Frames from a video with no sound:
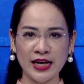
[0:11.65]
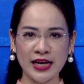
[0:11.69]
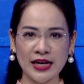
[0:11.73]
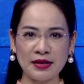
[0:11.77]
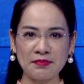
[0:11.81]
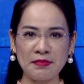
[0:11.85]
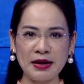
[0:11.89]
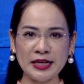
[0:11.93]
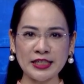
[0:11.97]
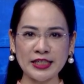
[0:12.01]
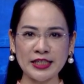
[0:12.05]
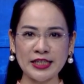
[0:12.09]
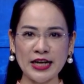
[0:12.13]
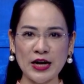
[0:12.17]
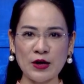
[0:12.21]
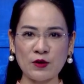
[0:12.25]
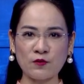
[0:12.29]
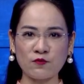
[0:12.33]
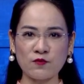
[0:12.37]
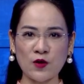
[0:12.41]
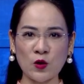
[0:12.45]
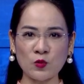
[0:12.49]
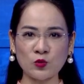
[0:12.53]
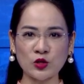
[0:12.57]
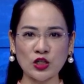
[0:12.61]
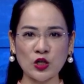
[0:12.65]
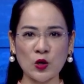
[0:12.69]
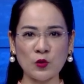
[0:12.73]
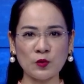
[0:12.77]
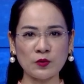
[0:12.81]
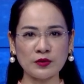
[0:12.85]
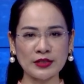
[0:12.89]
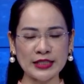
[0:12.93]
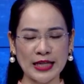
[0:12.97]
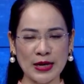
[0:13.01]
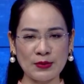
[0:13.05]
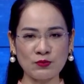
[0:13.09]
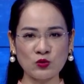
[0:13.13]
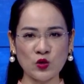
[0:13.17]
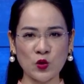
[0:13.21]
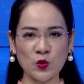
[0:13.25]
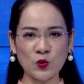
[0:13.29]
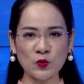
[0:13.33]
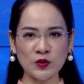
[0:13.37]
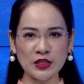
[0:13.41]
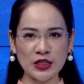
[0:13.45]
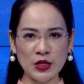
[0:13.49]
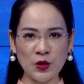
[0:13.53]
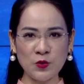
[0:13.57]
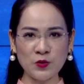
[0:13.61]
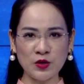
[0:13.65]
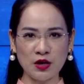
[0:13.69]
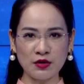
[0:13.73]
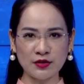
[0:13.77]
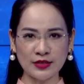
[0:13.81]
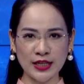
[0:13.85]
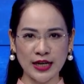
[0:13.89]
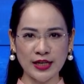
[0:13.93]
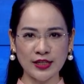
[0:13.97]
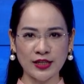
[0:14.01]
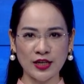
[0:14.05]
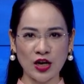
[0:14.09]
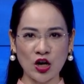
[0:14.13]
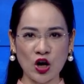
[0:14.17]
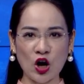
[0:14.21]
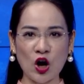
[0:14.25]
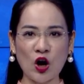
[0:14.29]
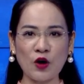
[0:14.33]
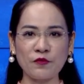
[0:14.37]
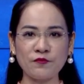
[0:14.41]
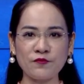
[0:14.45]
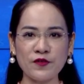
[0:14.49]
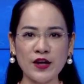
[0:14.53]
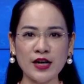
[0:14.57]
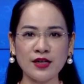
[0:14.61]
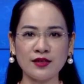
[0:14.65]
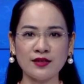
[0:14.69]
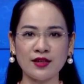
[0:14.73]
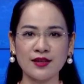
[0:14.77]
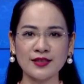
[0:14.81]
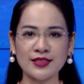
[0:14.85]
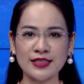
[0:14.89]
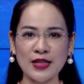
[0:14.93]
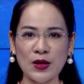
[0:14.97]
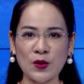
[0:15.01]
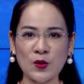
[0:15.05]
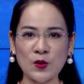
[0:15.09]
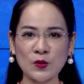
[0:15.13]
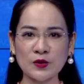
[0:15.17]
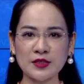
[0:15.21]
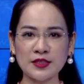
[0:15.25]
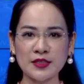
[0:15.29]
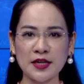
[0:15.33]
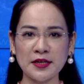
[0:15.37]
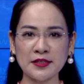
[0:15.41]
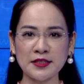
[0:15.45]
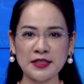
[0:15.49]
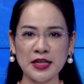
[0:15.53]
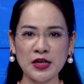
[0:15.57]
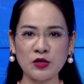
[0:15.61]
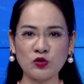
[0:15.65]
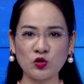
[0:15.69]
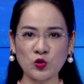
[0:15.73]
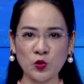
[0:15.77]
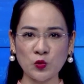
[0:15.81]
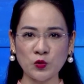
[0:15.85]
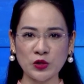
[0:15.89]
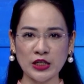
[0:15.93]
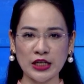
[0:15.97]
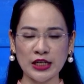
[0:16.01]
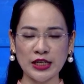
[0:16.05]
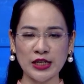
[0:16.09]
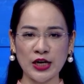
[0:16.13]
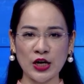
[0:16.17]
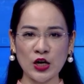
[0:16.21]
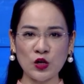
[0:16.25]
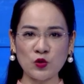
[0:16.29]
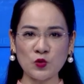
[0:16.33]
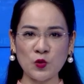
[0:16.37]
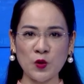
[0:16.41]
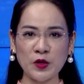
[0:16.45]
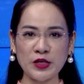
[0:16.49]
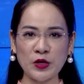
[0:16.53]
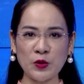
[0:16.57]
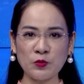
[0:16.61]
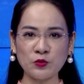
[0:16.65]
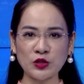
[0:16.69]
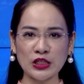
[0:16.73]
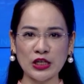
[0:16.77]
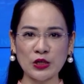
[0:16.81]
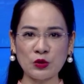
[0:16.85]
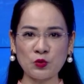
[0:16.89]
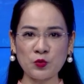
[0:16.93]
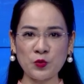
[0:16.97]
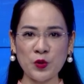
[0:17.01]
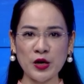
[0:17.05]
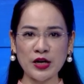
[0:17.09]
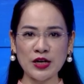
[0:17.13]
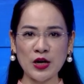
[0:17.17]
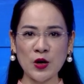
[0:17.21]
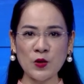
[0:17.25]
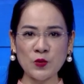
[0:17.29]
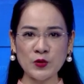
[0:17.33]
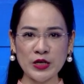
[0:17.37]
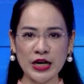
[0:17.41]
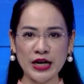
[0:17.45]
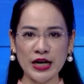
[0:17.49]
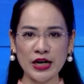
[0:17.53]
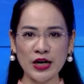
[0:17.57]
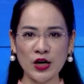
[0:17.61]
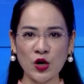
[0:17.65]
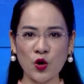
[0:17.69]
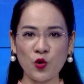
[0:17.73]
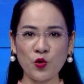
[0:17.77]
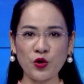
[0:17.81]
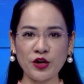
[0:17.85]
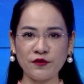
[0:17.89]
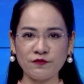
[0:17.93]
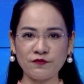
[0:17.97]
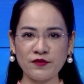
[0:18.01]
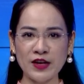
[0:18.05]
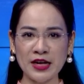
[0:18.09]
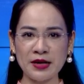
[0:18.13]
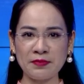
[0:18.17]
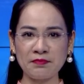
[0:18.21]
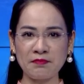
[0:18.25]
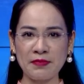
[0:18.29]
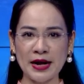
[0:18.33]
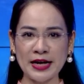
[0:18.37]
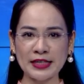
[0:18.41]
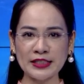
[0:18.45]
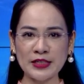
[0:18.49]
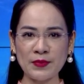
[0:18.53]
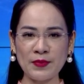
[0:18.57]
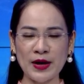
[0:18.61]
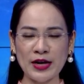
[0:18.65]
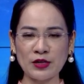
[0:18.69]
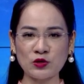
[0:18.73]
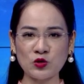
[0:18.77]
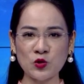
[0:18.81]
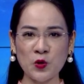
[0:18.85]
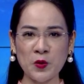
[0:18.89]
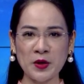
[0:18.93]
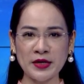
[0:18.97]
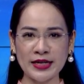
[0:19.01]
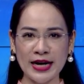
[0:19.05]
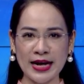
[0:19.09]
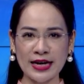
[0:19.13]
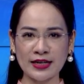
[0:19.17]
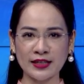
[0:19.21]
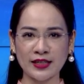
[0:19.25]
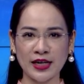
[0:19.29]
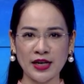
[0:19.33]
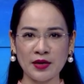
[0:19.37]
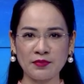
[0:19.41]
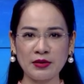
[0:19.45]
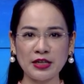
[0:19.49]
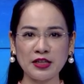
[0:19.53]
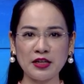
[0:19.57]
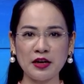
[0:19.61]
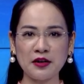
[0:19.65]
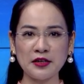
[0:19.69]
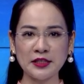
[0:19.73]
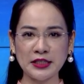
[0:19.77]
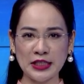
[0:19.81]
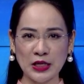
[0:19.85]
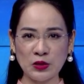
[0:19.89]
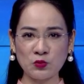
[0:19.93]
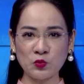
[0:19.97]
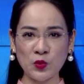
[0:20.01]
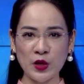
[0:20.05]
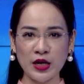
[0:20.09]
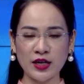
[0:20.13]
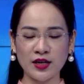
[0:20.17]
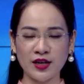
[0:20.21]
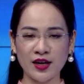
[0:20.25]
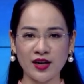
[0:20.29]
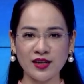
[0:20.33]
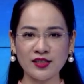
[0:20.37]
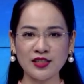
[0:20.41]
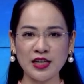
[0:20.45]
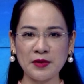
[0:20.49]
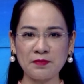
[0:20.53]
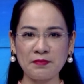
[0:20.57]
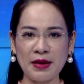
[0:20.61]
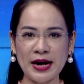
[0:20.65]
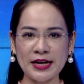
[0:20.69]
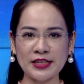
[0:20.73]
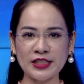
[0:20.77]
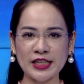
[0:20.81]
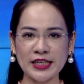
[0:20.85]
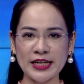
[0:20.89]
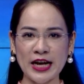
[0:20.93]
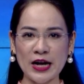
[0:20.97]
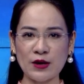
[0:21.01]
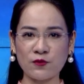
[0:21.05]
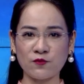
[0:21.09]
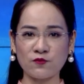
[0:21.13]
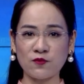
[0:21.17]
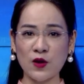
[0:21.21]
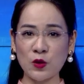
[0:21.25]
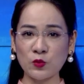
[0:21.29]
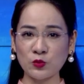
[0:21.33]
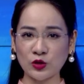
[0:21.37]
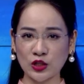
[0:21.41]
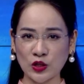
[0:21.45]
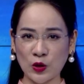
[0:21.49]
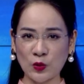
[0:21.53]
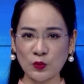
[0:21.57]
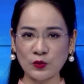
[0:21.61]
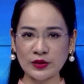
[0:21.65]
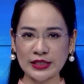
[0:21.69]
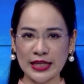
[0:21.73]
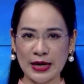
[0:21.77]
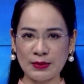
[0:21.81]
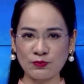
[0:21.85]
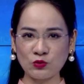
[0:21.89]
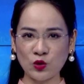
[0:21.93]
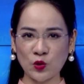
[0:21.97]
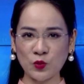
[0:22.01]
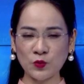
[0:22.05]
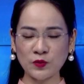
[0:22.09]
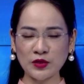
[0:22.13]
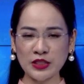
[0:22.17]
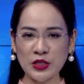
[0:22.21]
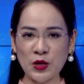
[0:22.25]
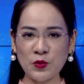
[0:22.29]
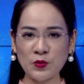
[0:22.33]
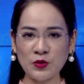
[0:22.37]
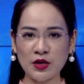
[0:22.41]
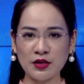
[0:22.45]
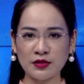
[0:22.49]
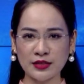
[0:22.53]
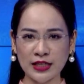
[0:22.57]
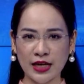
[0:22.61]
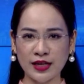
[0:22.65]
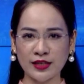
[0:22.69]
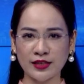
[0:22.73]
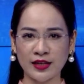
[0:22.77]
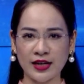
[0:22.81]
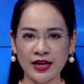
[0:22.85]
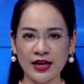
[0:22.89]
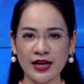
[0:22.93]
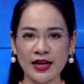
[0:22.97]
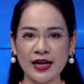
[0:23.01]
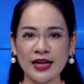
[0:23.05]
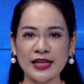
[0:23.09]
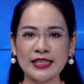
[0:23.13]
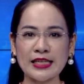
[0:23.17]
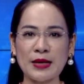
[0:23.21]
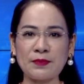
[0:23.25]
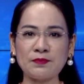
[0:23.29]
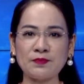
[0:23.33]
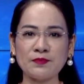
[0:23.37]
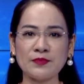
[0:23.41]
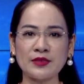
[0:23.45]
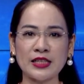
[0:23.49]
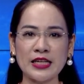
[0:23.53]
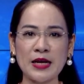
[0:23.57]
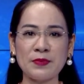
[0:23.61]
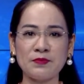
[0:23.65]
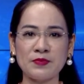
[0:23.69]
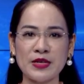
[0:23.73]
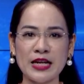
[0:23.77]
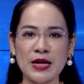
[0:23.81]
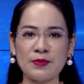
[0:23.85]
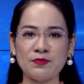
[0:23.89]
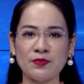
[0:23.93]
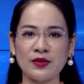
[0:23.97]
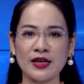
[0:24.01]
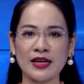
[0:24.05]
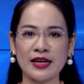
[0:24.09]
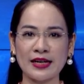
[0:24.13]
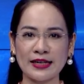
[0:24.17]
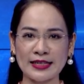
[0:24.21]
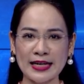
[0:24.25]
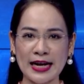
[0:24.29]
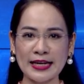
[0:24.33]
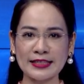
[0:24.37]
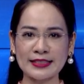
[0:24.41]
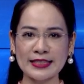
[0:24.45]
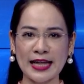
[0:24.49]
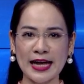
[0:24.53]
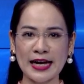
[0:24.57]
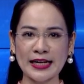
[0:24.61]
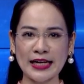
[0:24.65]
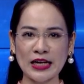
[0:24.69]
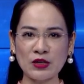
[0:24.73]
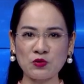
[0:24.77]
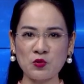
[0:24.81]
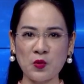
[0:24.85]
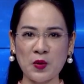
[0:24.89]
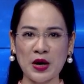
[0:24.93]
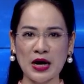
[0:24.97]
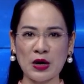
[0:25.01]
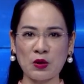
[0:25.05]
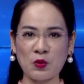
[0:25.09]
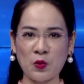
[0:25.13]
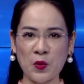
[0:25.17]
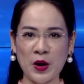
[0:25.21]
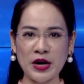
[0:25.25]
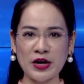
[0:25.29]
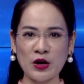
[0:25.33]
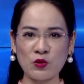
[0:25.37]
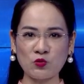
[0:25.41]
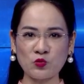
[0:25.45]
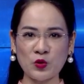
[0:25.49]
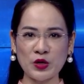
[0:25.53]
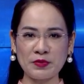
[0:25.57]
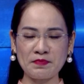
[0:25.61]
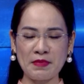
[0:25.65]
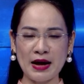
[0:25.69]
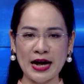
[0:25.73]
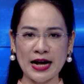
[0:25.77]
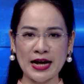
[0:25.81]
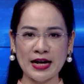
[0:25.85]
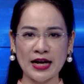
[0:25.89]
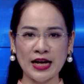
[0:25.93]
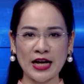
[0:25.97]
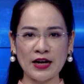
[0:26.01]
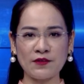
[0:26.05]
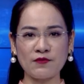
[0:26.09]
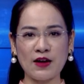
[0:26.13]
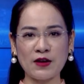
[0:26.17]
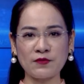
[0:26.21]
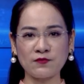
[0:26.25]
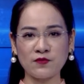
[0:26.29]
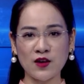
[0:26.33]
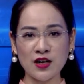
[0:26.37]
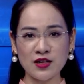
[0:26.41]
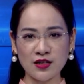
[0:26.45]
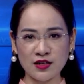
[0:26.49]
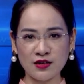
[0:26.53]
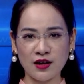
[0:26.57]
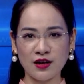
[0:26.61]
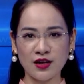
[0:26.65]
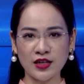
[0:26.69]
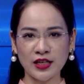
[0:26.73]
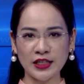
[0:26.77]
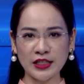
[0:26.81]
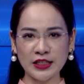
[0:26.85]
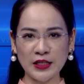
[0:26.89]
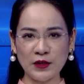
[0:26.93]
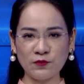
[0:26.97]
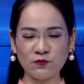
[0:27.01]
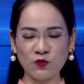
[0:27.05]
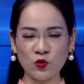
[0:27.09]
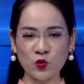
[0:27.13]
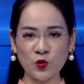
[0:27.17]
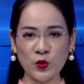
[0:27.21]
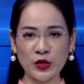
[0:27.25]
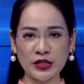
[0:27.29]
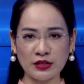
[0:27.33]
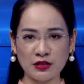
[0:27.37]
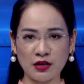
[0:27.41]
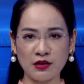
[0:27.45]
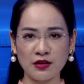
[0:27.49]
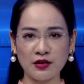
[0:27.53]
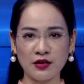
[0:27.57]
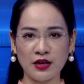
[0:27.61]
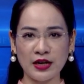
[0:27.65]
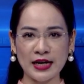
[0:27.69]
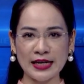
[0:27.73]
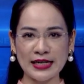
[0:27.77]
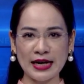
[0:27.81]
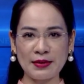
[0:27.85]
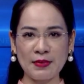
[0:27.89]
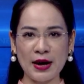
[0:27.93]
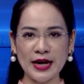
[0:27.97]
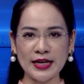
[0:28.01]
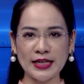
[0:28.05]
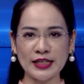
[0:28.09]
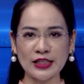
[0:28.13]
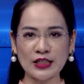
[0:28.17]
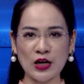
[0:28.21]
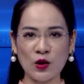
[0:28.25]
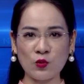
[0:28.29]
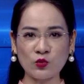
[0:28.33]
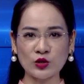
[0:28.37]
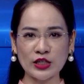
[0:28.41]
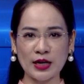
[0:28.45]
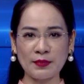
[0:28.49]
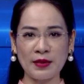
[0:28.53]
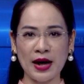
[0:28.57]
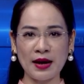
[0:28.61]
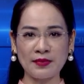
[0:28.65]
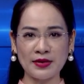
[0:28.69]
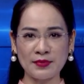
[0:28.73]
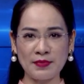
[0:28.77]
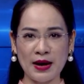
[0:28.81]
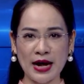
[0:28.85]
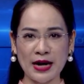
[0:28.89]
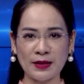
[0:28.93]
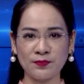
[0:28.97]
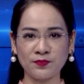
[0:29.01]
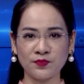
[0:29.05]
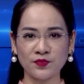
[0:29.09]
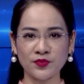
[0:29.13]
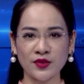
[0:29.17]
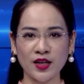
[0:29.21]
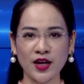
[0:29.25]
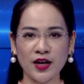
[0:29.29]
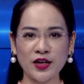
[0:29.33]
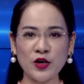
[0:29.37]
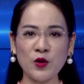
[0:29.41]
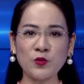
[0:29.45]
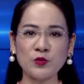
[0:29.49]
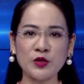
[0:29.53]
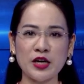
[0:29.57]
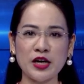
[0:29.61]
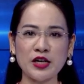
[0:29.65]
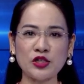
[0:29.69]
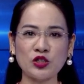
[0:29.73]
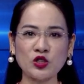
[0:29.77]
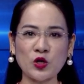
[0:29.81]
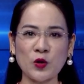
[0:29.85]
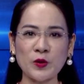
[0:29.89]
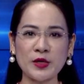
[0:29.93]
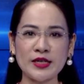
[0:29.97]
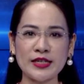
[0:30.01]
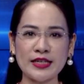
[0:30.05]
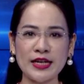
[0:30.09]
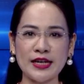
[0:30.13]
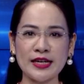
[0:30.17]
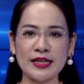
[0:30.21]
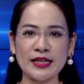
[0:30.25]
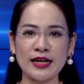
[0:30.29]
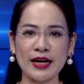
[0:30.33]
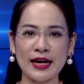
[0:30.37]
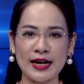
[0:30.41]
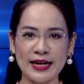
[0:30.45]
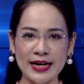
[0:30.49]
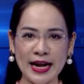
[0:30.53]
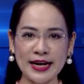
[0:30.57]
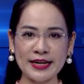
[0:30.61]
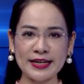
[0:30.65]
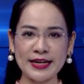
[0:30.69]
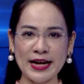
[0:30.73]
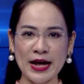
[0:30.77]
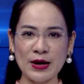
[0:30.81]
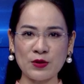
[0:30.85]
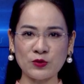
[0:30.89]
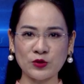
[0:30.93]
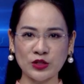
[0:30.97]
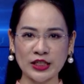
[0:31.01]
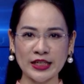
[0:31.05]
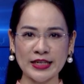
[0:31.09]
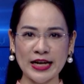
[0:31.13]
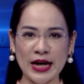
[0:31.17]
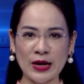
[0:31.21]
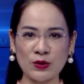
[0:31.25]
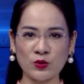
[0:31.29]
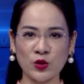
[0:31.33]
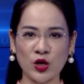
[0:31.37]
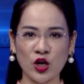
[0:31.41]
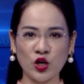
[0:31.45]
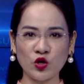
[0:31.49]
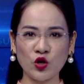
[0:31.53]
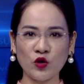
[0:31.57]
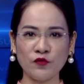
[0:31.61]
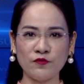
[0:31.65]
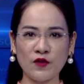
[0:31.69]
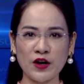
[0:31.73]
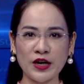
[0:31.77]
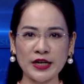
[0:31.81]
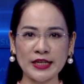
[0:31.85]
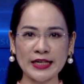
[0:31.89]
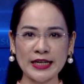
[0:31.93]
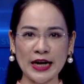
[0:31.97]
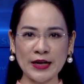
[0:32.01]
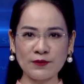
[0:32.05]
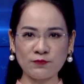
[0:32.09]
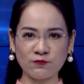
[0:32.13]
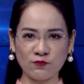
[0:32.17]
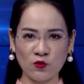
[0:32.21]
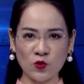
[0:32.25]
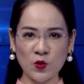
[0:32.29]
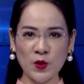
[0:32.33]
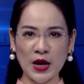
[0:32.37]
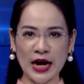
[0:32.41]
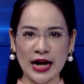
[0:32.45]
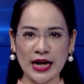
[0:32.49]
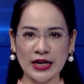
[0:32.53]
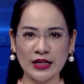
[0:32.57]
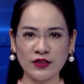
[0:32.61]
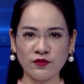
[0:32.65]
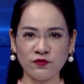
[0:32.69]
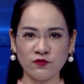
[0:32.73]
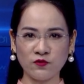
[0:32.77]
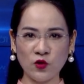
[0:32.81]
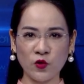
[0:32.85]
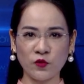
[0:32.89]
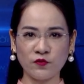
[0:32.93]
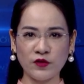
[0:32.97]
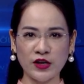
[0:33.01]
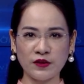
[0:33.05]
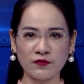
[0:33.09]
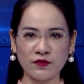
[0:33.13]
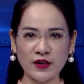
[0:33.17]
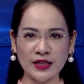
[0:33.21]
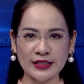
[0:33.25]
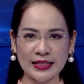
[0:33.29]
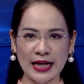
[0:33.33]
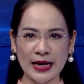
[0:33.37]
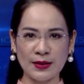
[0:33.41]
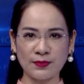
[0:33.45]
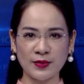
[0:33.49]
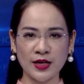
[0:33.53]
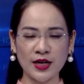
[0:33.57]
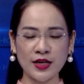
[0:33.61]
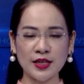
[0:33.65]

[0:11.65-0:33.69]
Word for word: Ban chỉ đạo phòng chống tham nhũng tiêu cực tỉnh họp phiên thứ 6 dưới sự chủ trì của đồng chí Nguyễn Hữu Nghĩa, Ủy viên Ban chấp hành Trung Đảng, Bí thư tỉnh ủy, trưởng Ban chỉ đạo phòng chống tham nhũng tiêu cực tỉnh nhằm kiểm điểm, đánh giá kết quả hoạt động quý 3 và phương hướng nhiệm vụ quý 4 năm 2023 đồng thời cho ý kiến lãnh đạo chỉ đạo đối với các vụ án, vụ việc phức tạp,